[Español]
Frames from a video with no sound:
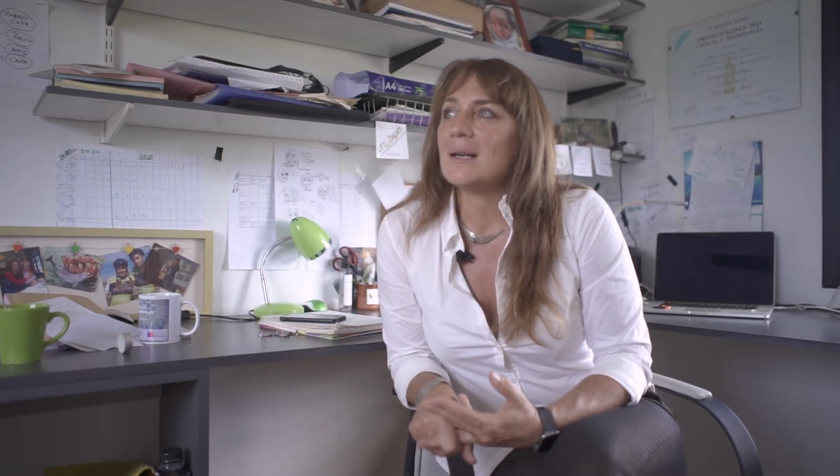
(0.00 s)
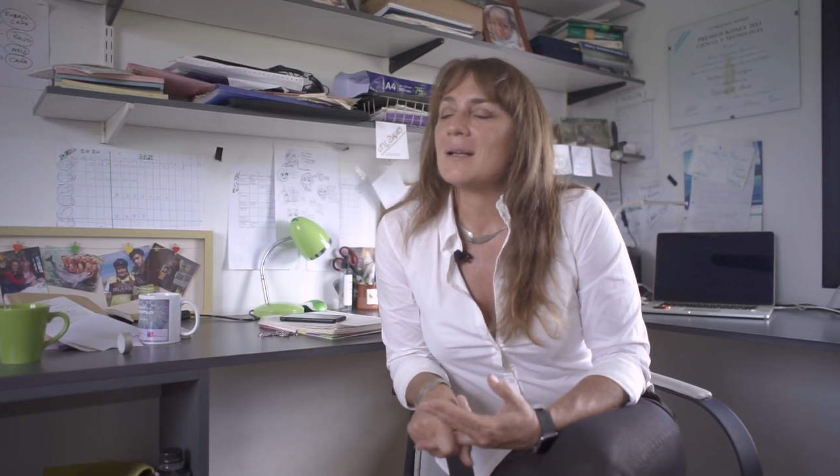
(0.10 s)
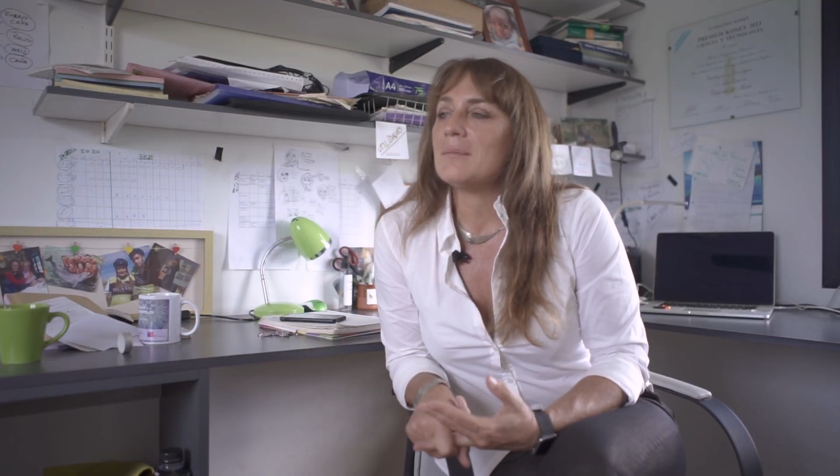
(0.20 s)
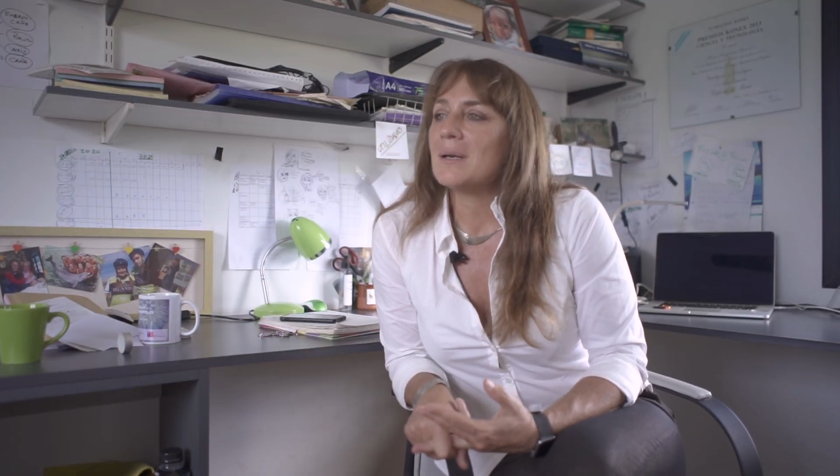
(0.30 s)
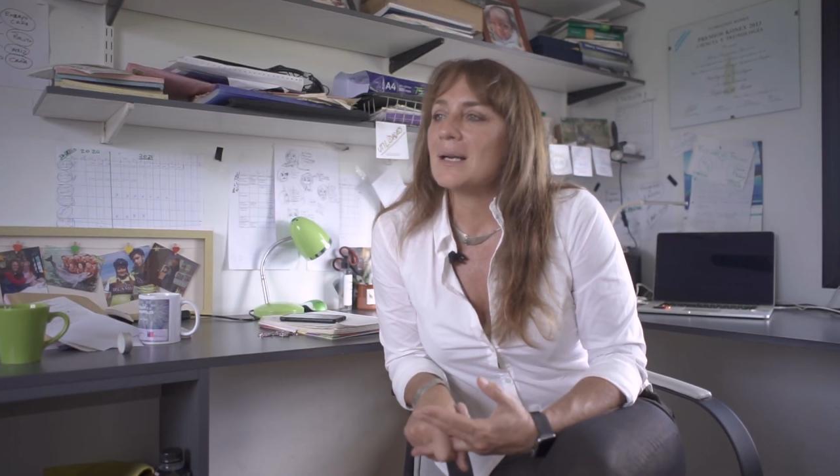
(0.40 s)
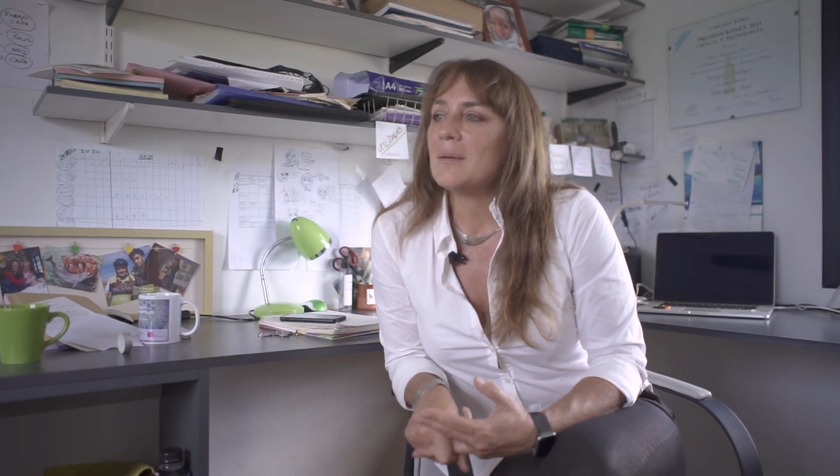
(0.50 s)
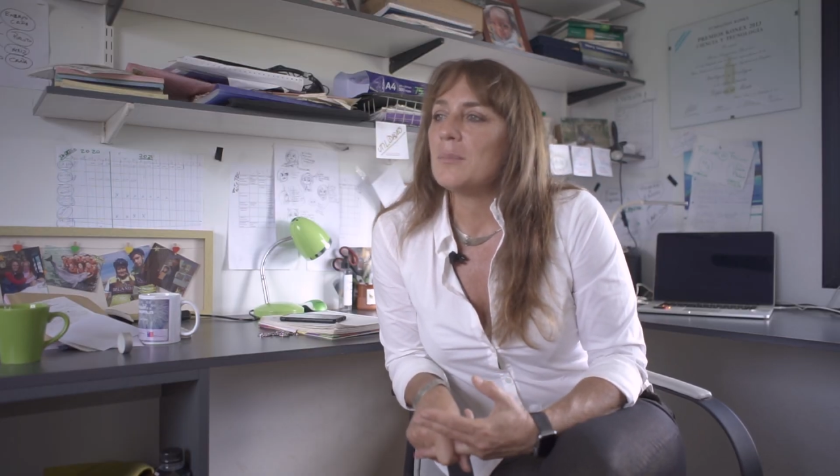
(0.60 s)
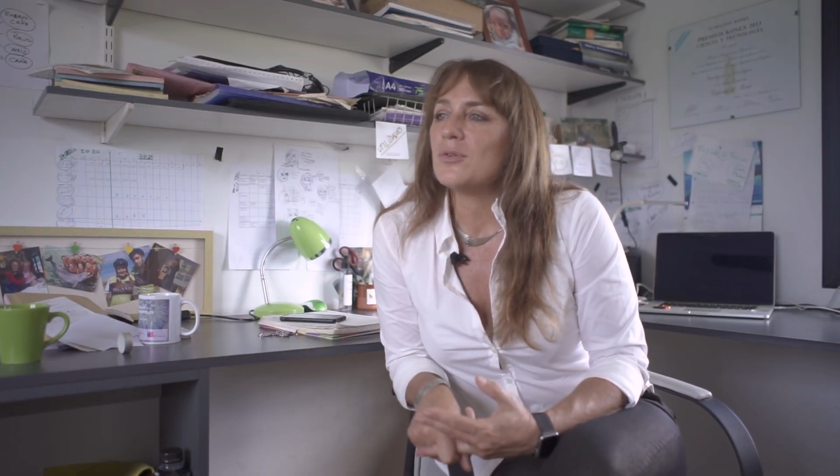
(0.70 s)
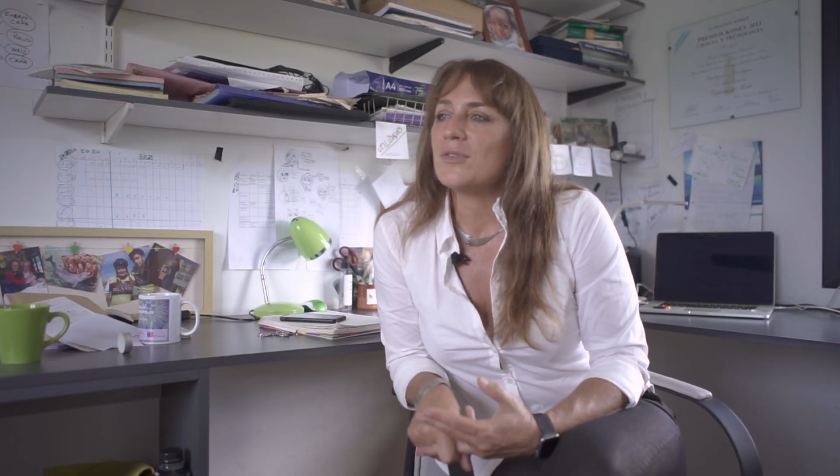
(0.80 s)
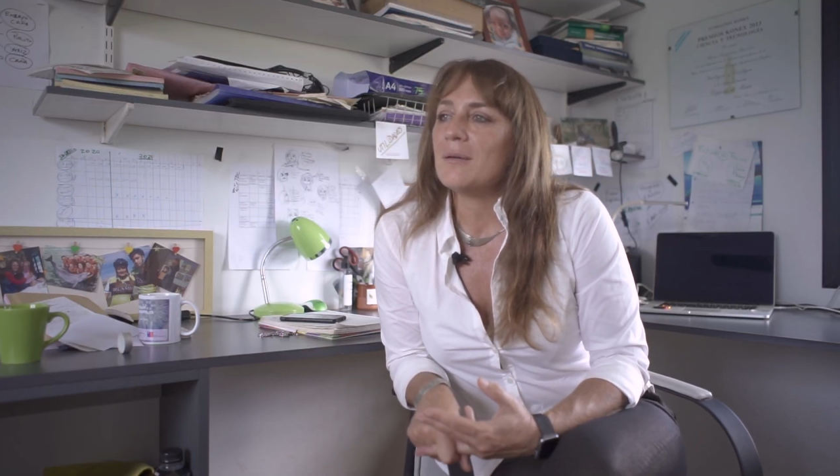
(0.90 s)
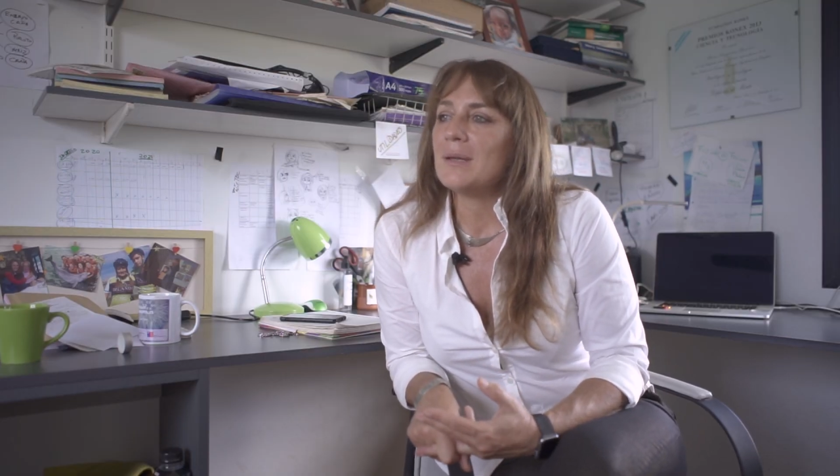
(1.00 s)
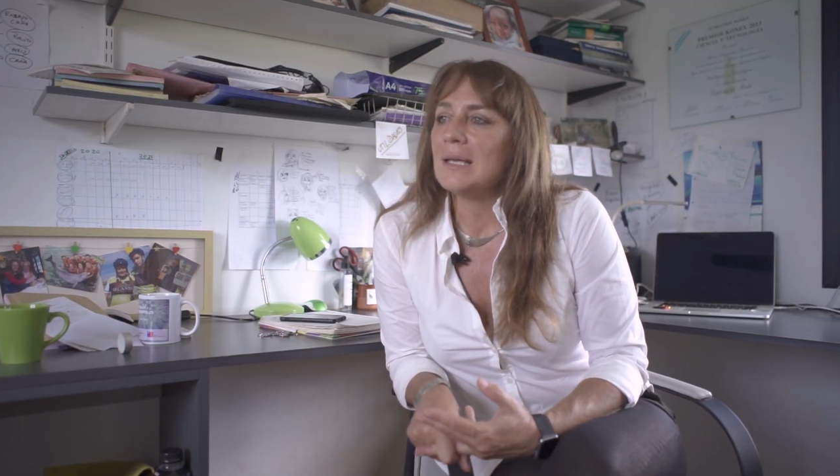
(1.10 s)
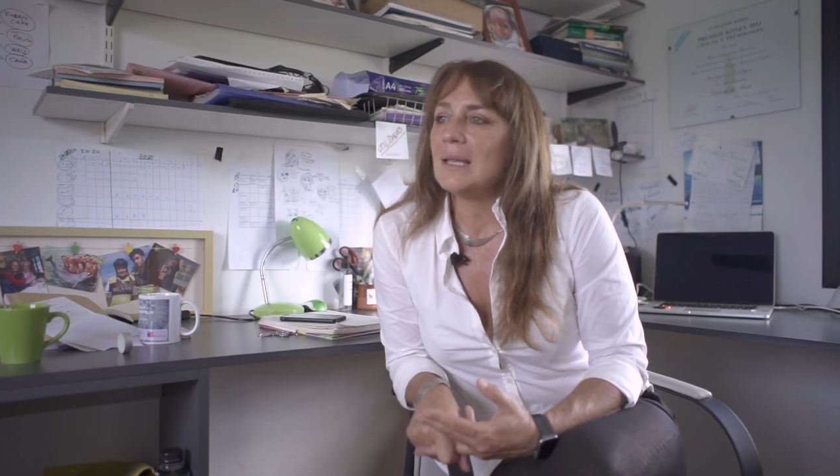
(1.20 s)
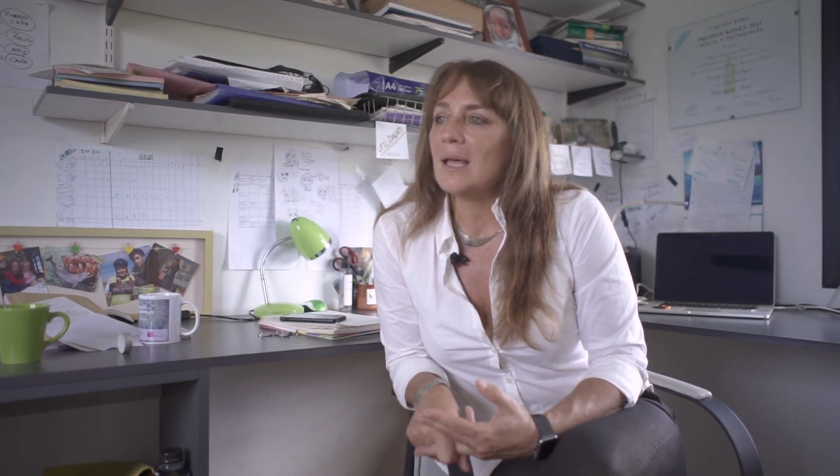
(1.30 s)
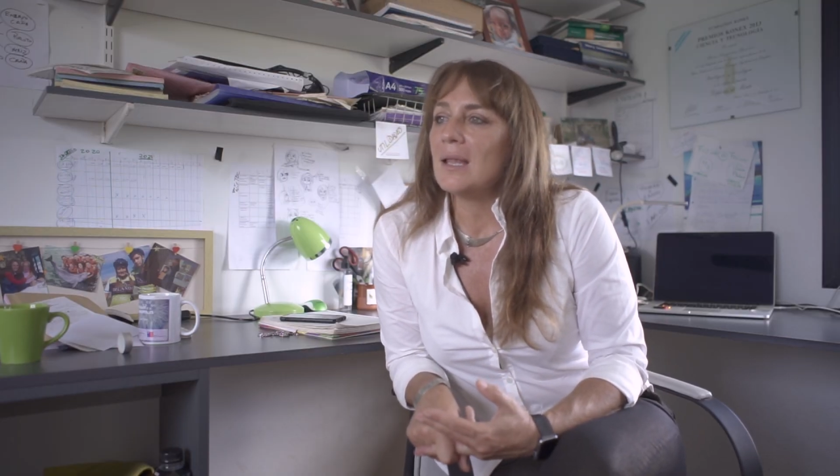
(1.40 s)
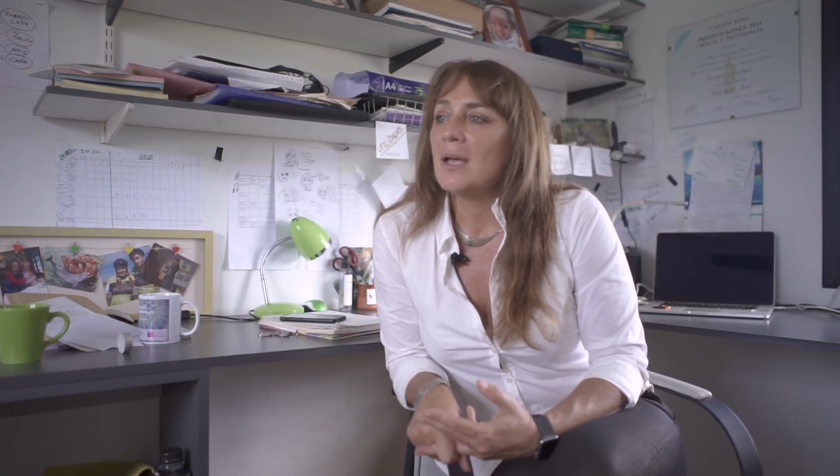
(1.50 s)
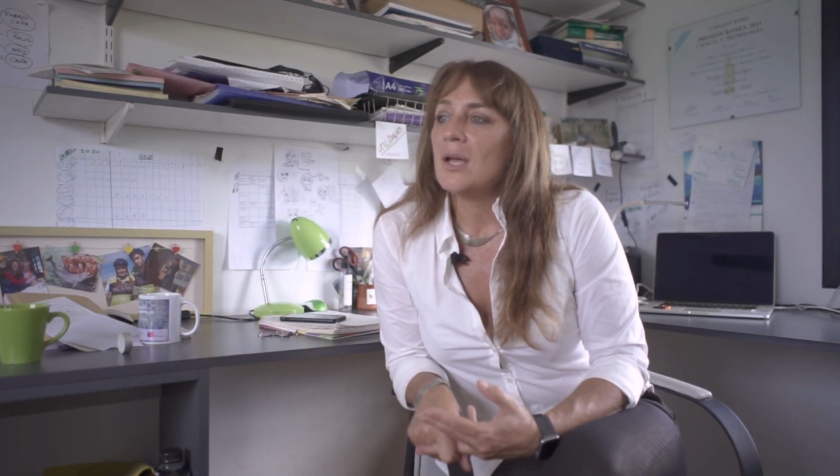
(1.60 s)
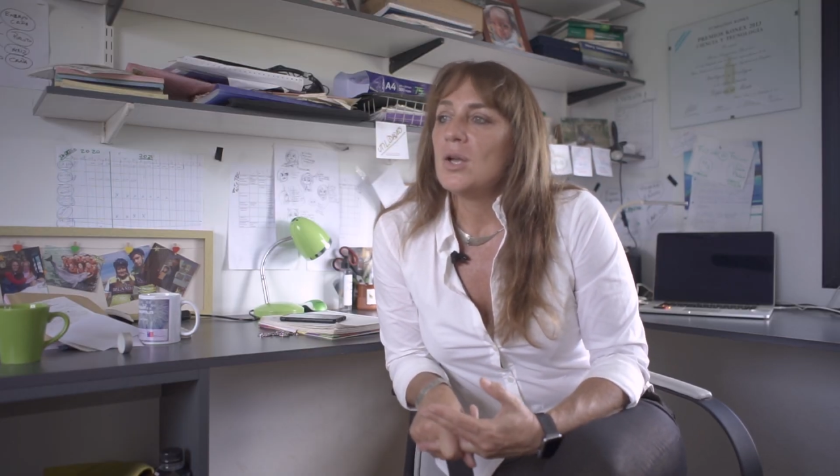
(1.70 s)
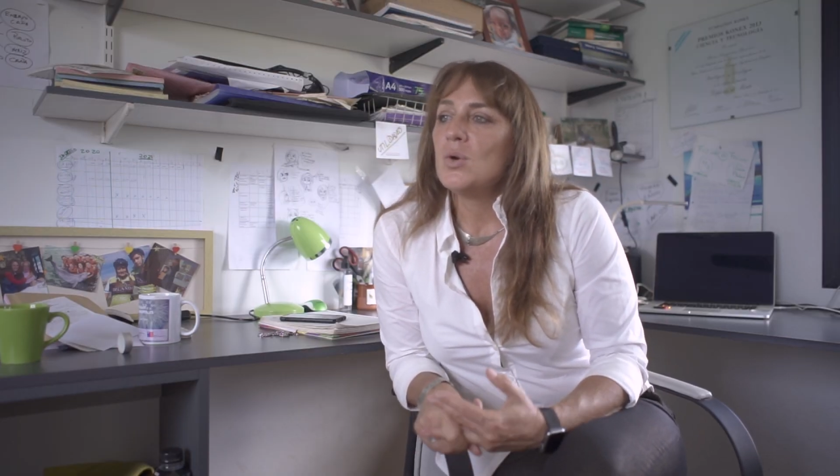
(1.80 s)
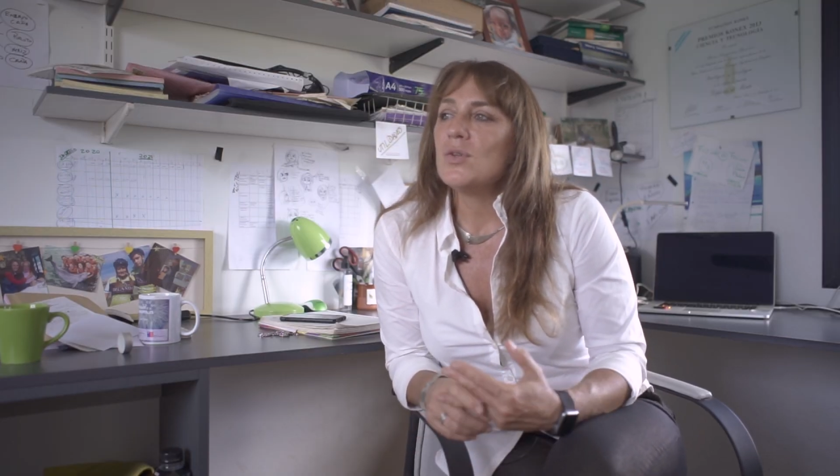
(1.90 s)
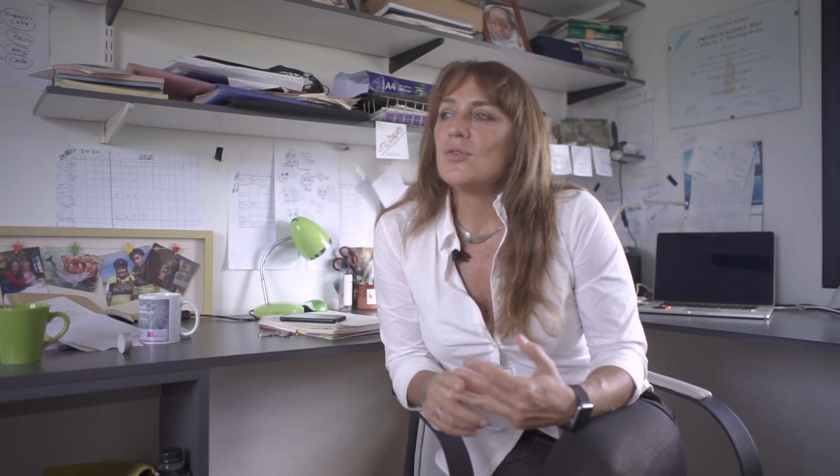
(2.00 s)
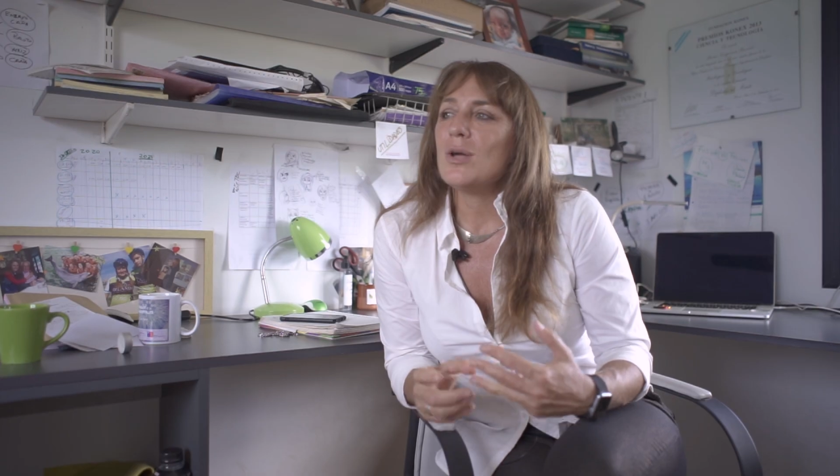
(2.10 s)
esa responsabilidad, no es